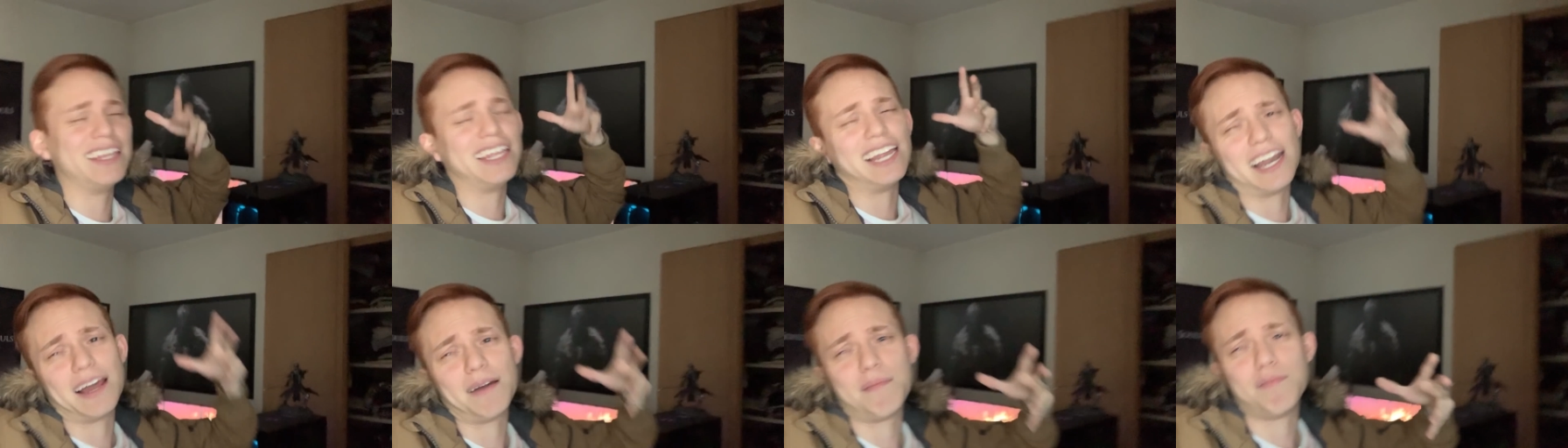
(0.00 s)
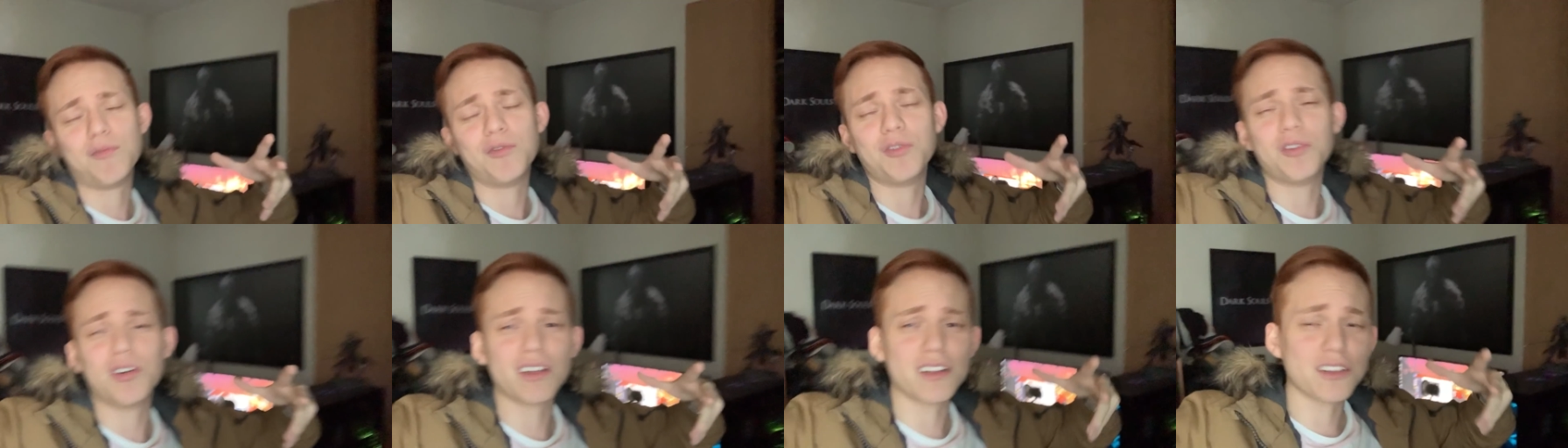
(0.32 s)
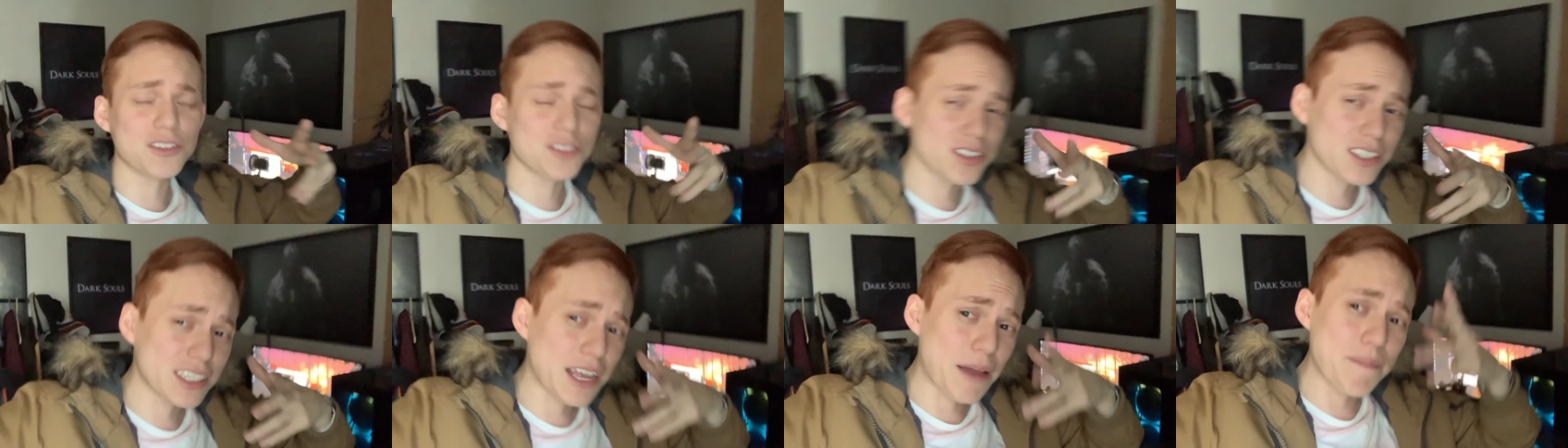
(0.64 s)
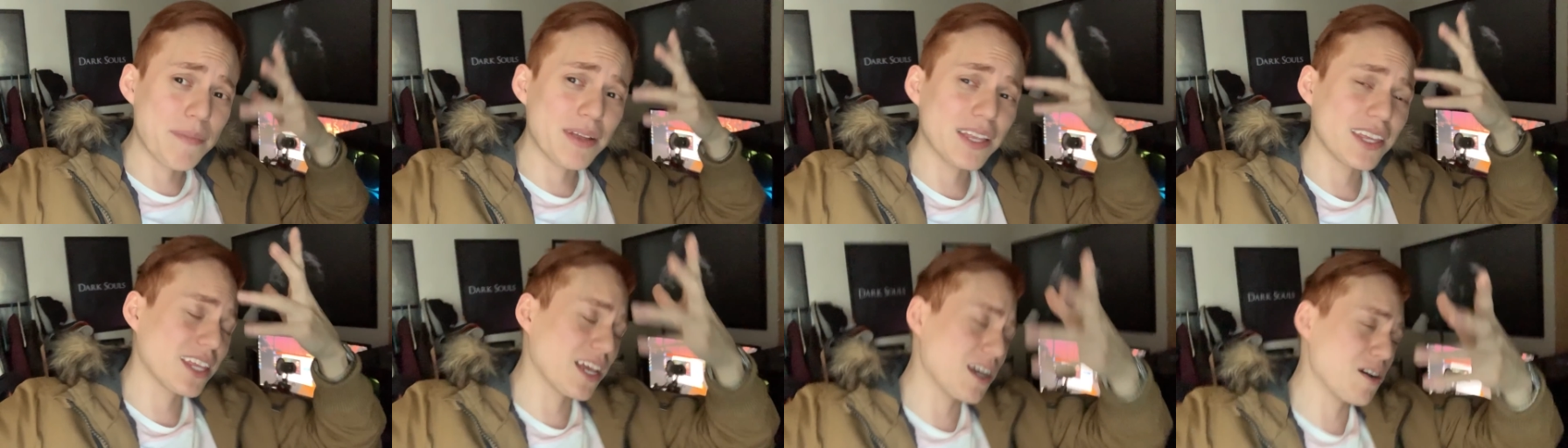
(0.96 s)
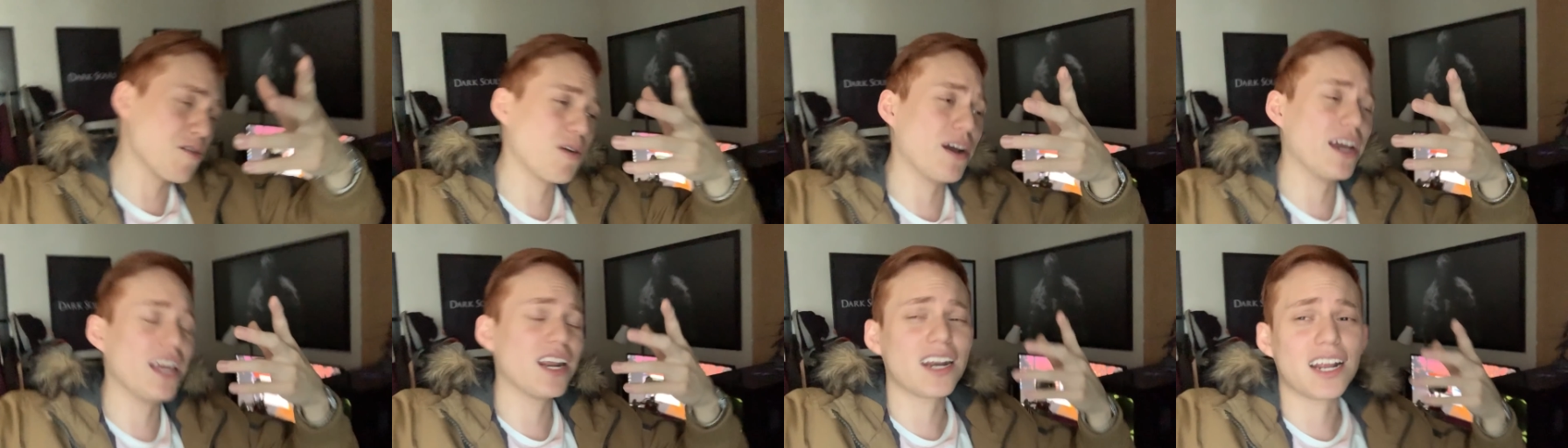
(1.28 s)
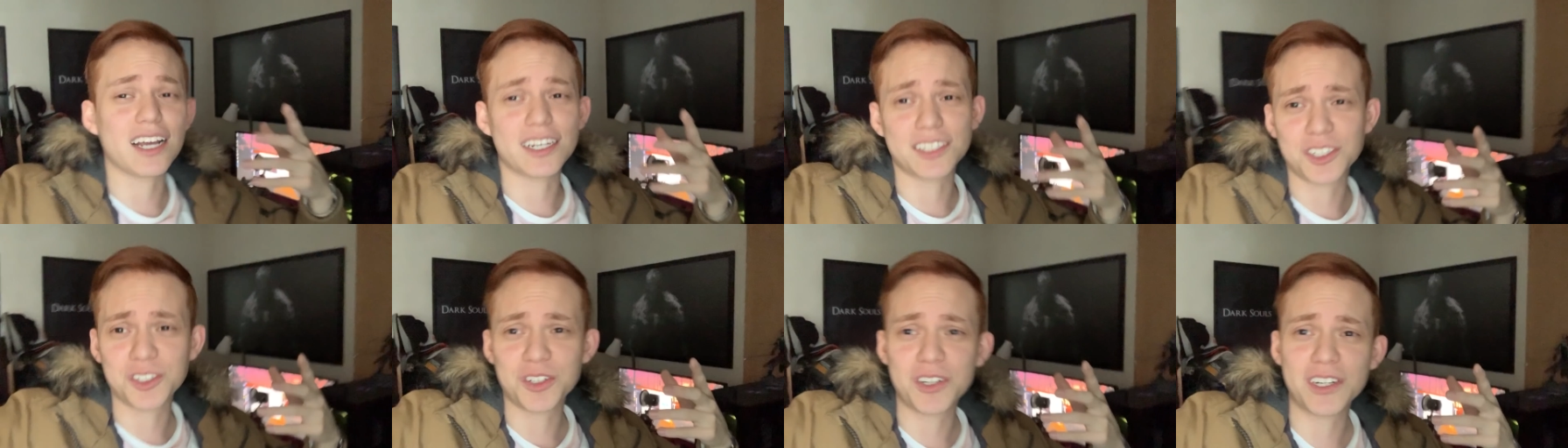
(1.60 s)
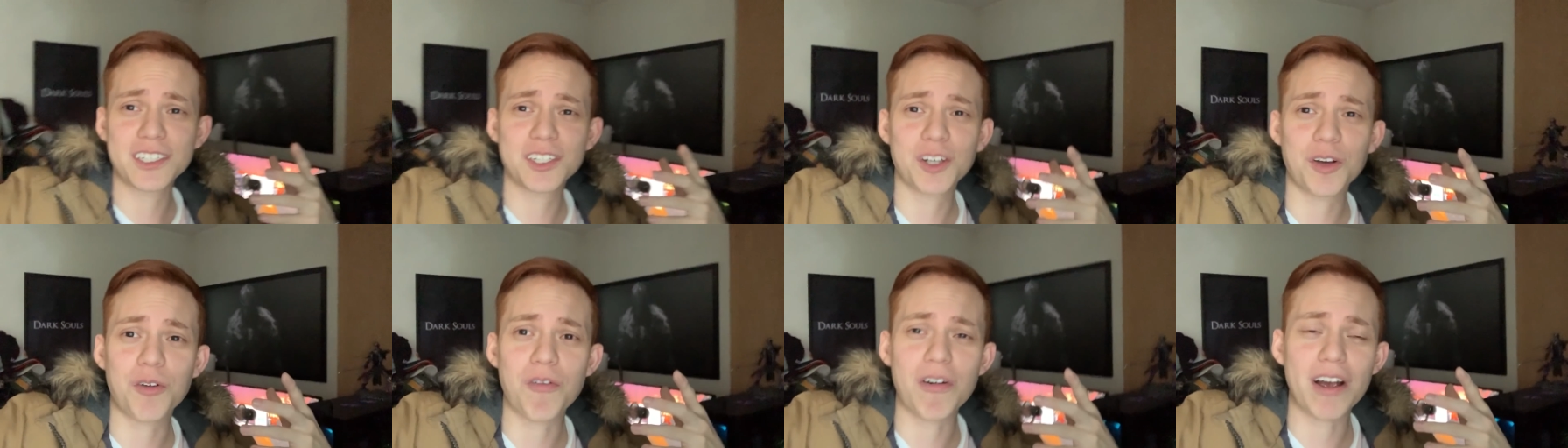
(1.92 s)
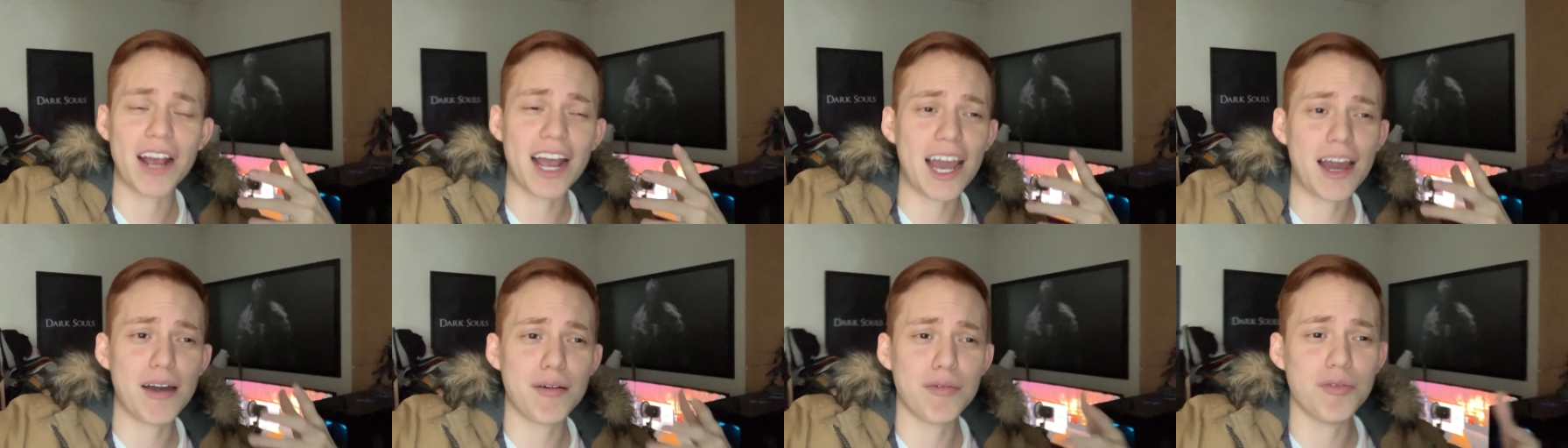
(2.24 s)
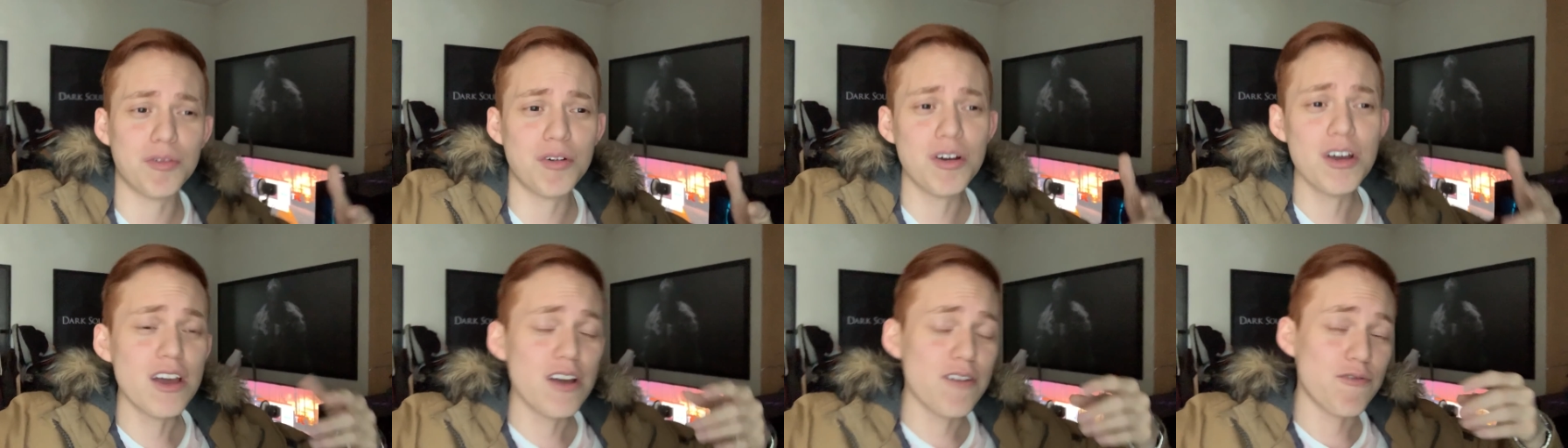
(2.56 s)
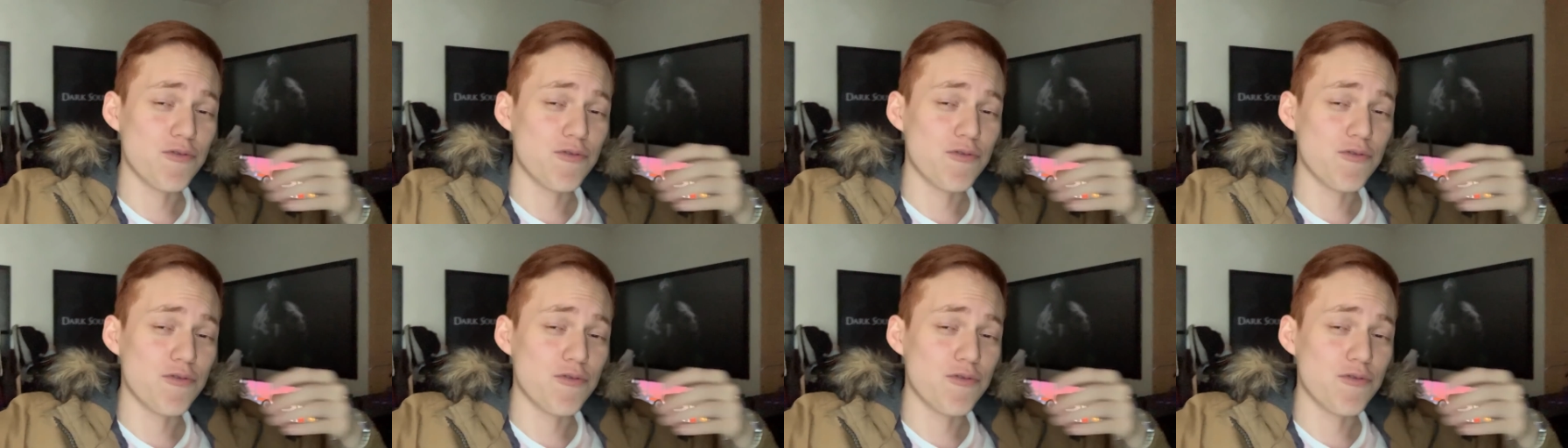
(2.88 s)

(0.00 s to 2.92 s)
del amor. Entonces también tengo ahí reacciones con Gabo.